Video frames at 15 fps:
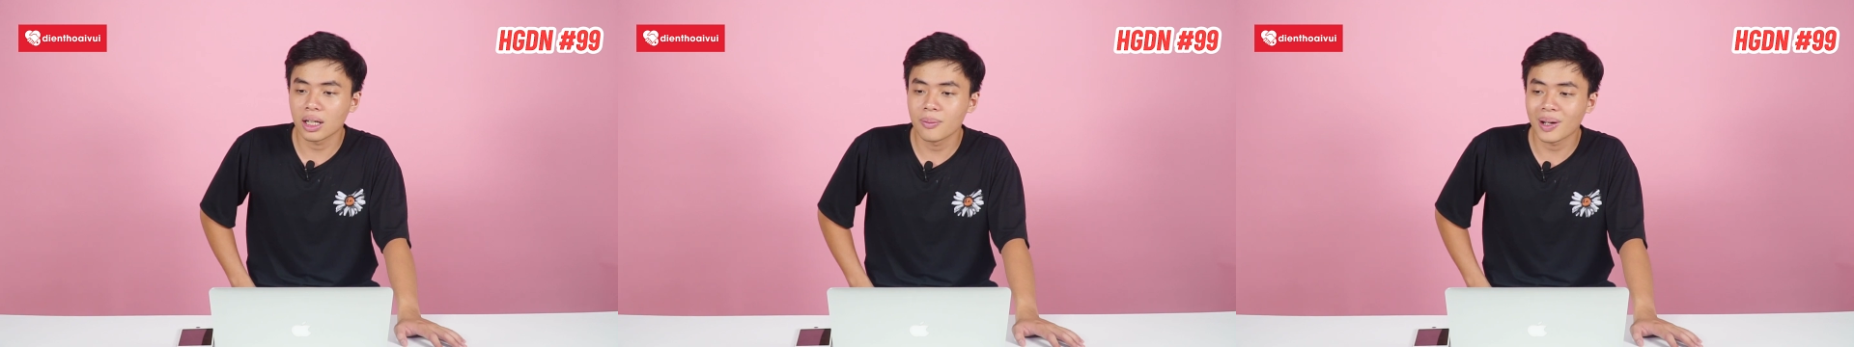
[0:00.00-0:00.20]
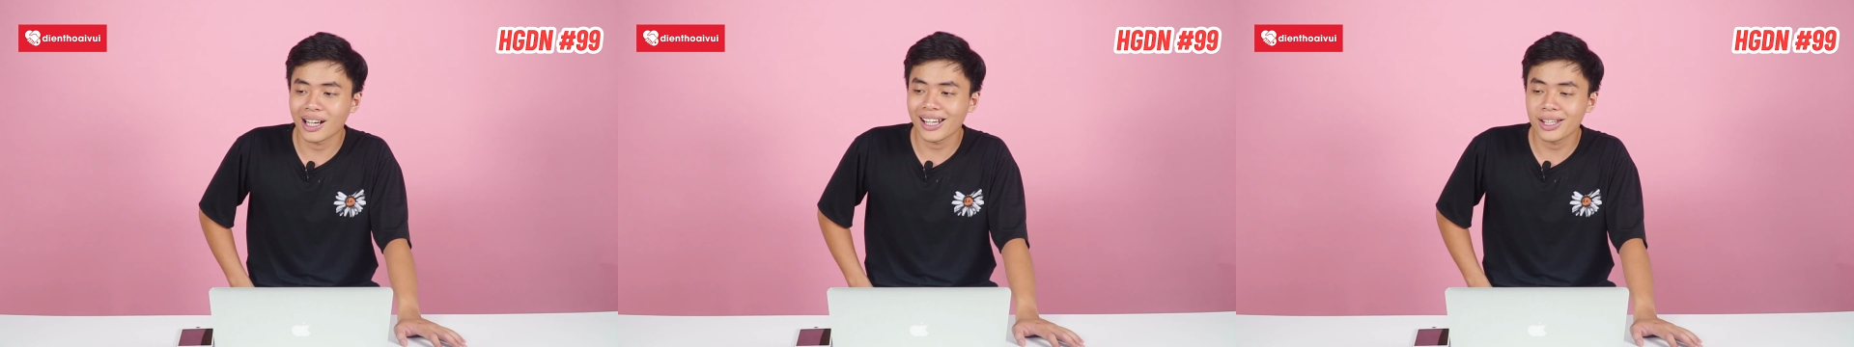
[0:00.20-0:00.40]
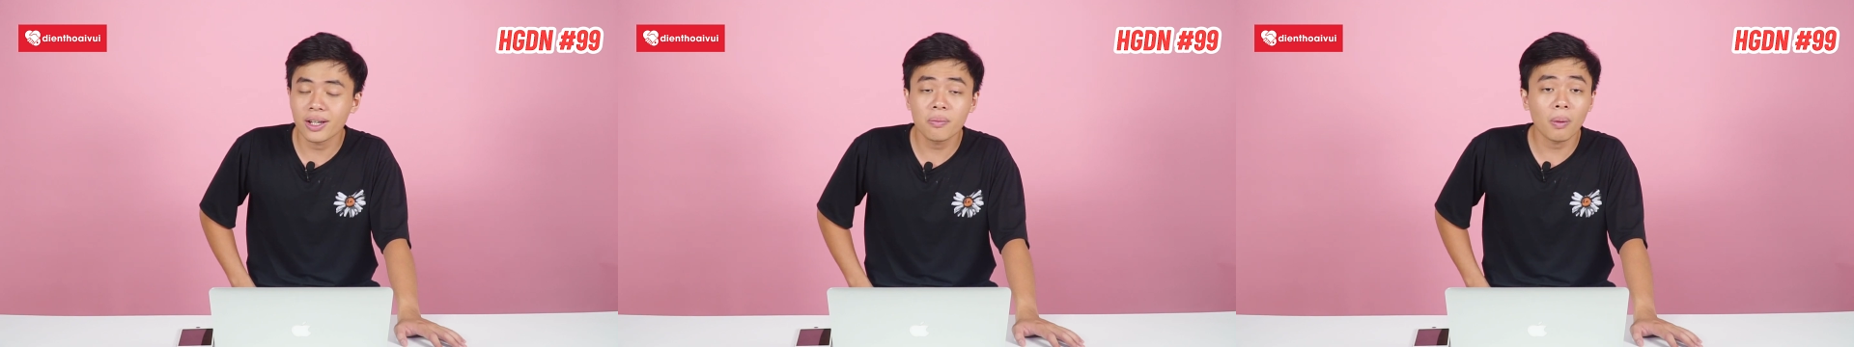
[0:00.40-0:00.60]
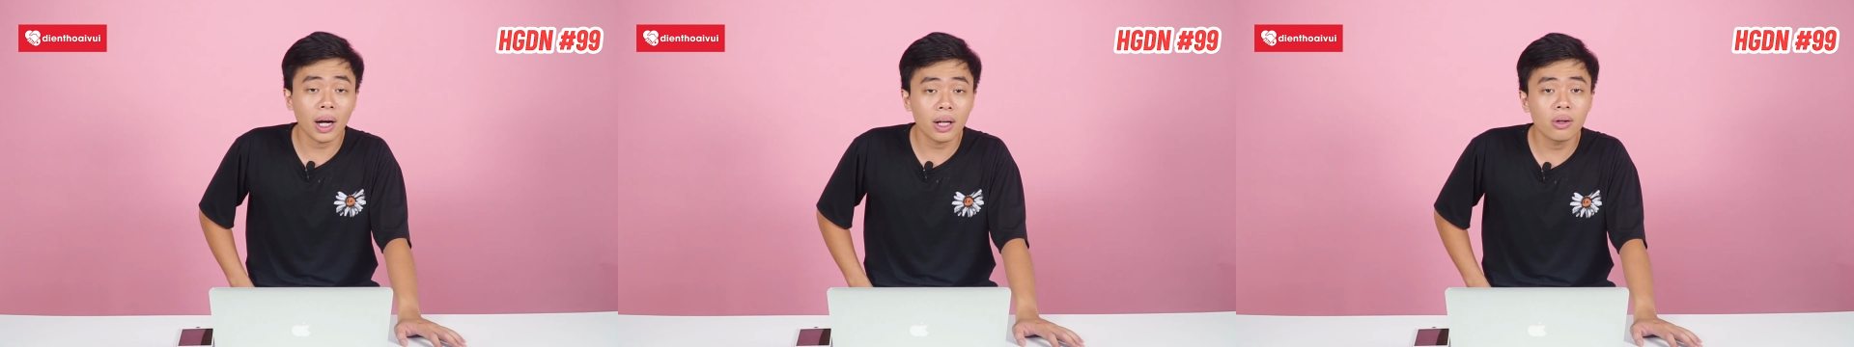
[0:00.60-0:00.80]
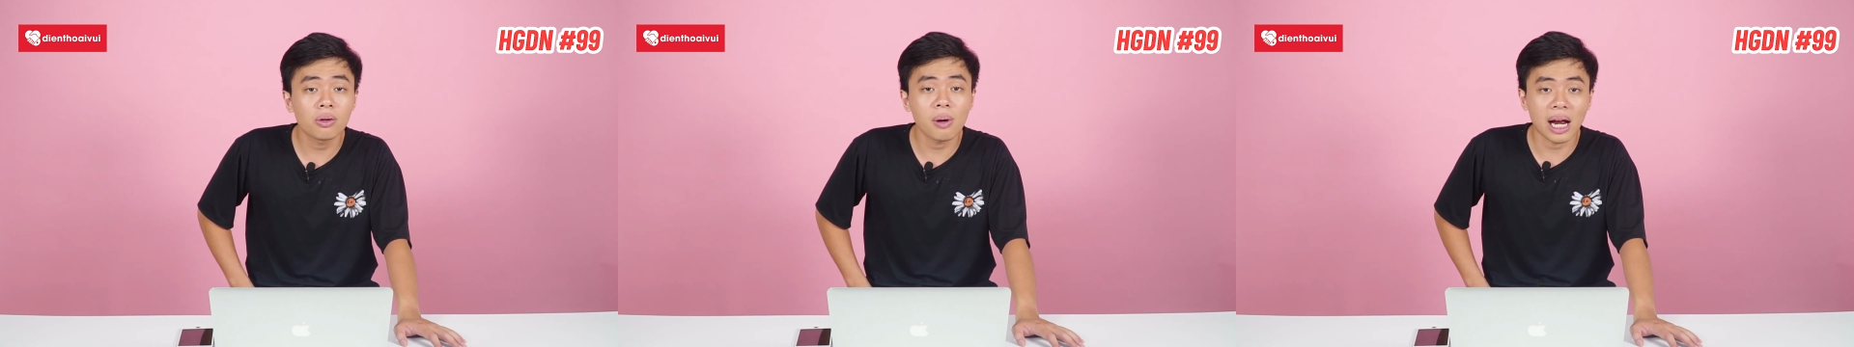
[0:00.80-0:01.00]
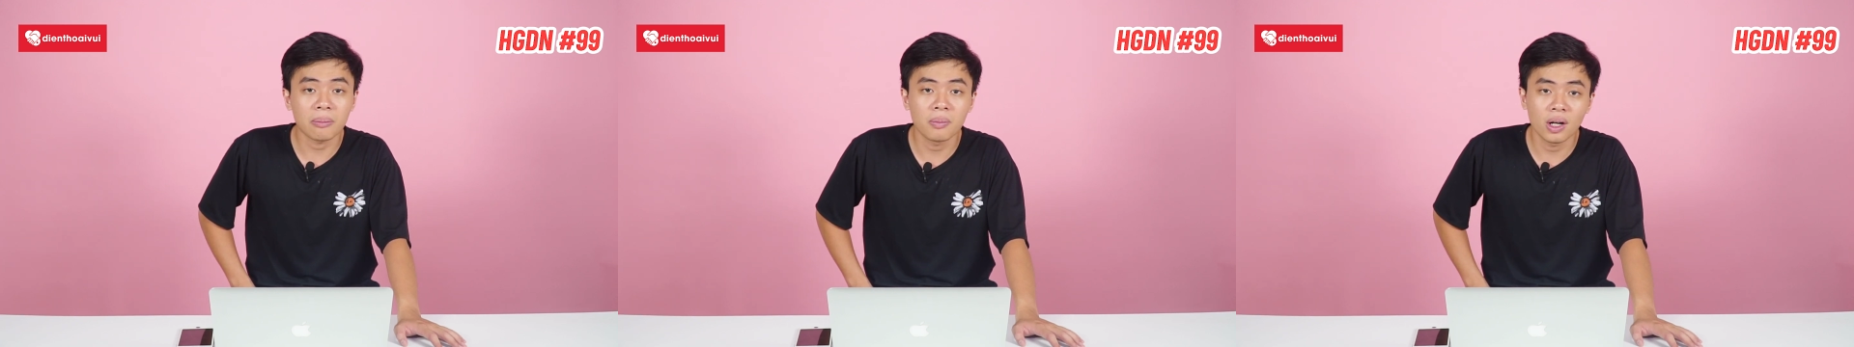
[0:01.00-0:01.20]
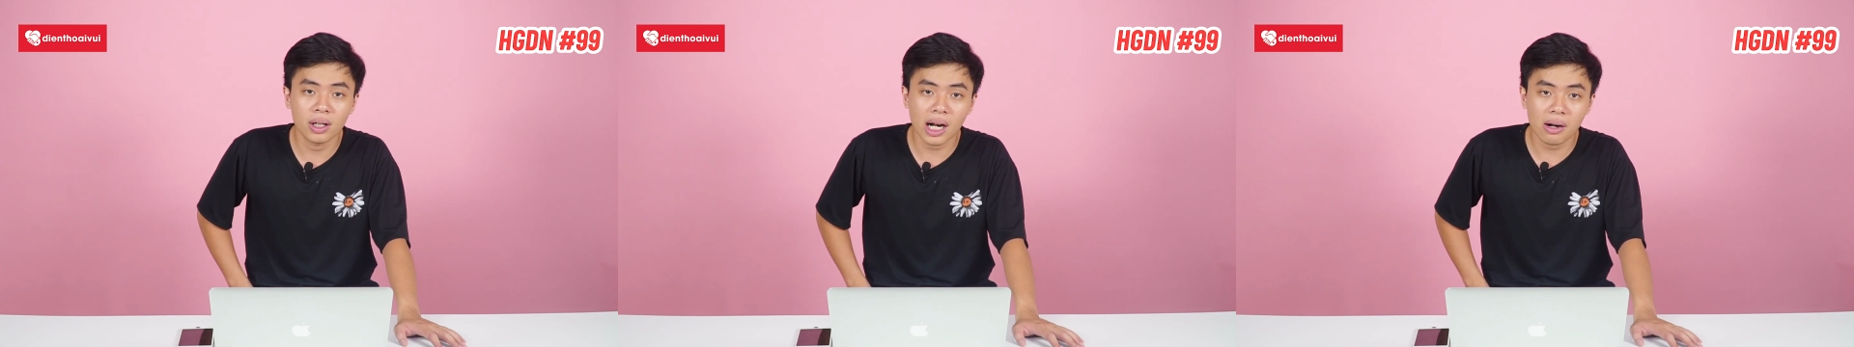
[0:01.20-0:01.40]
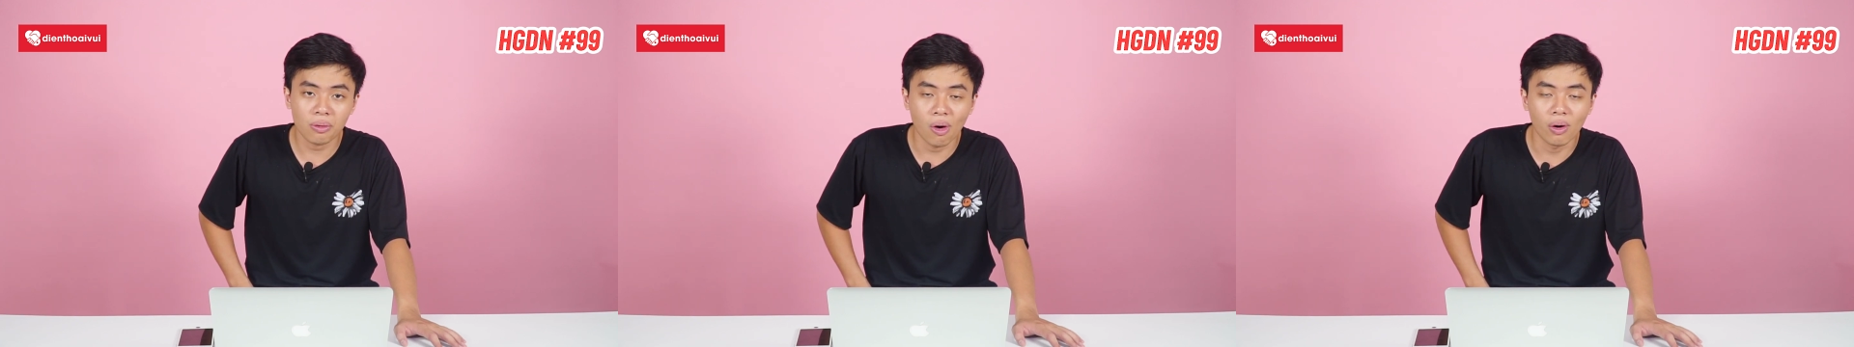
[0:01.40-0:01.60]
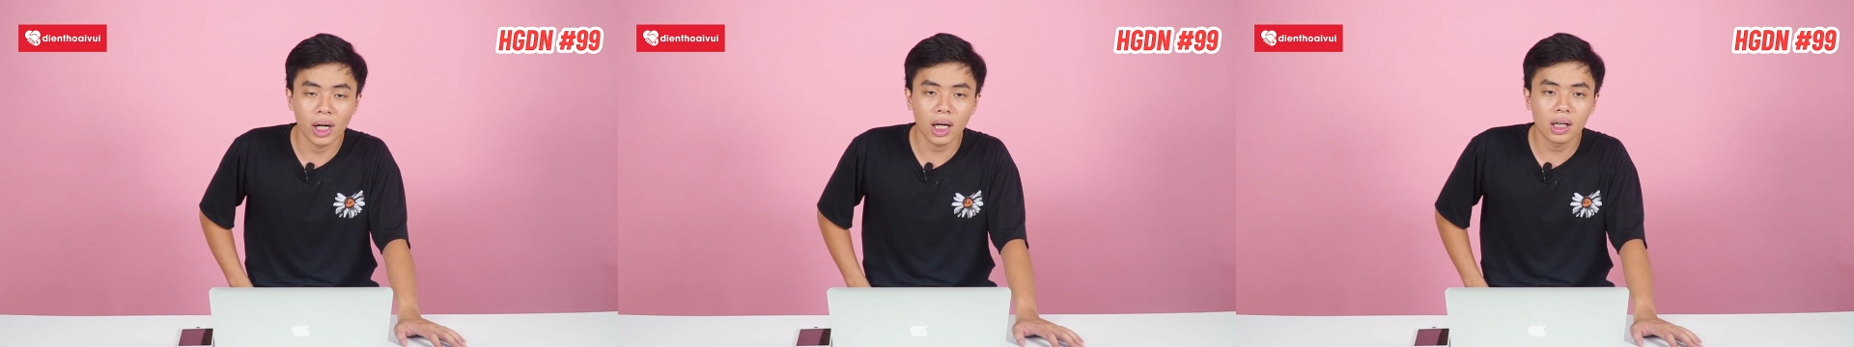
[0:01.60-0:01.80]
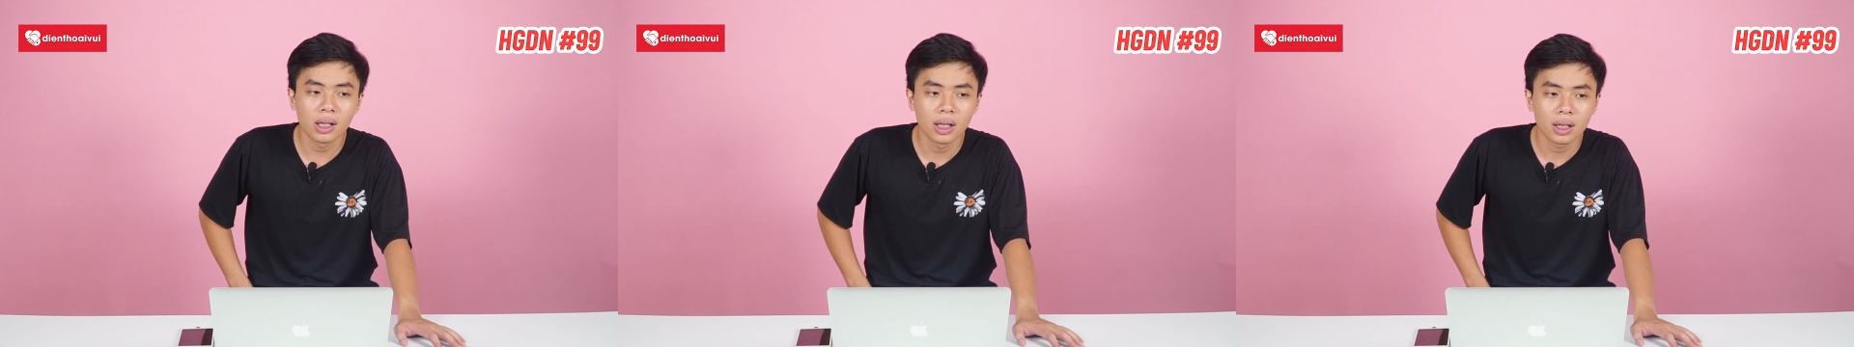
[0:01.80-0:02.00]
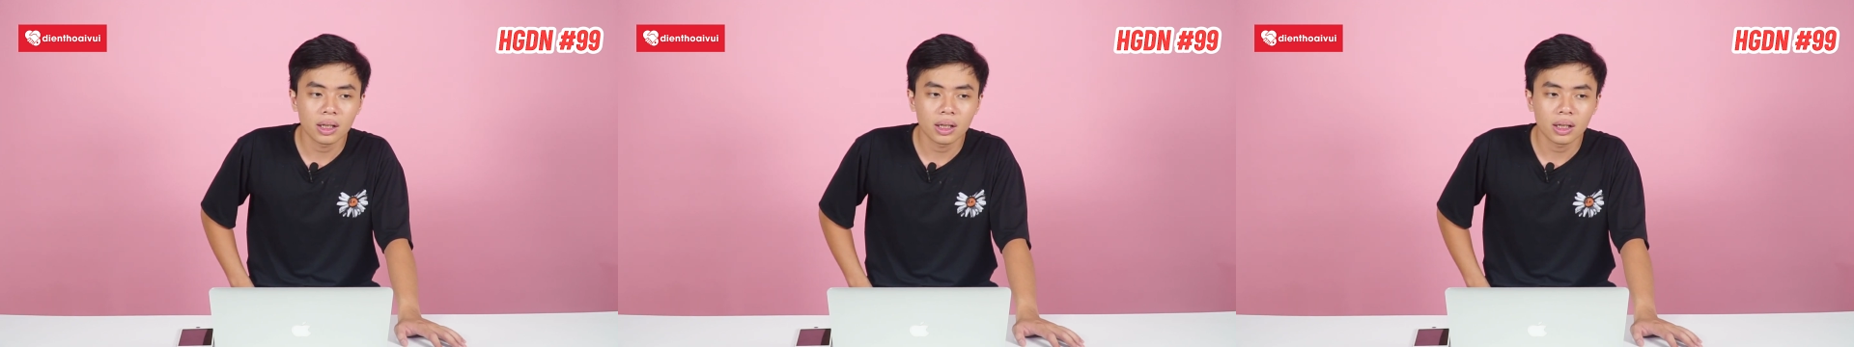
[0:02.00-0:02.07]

khi mà cái chiếc máy của bạn mở ra rồi á